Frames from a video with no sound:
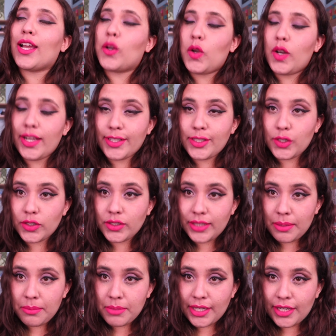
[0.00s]
La colección
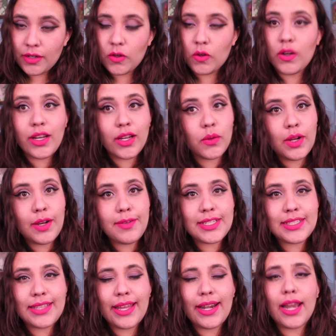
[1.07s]
de invierno, la cual va a
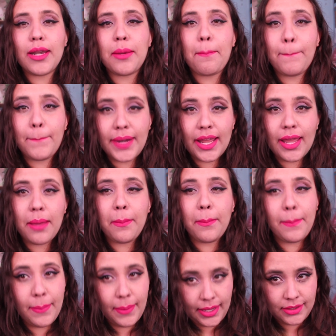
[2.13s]
estar en
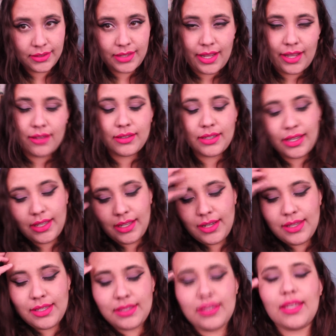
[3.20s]
preventa. ¿Qué
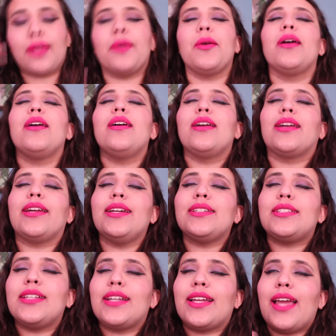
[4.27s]
quiere decir? Quiere
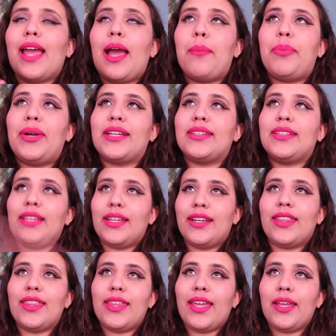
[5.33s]
decir que a
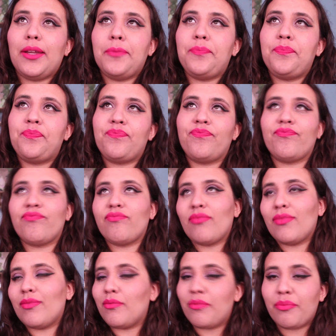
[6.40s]
partir de
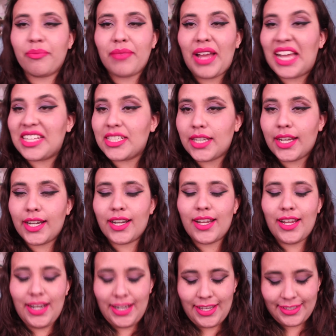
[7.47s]
ayer
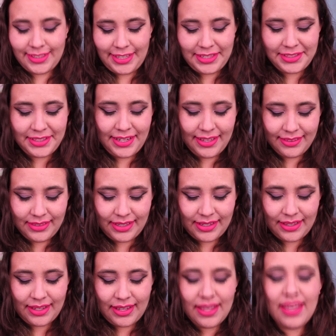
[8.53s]
a las 6 de la
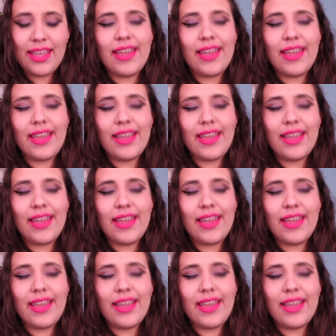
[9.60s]
tarde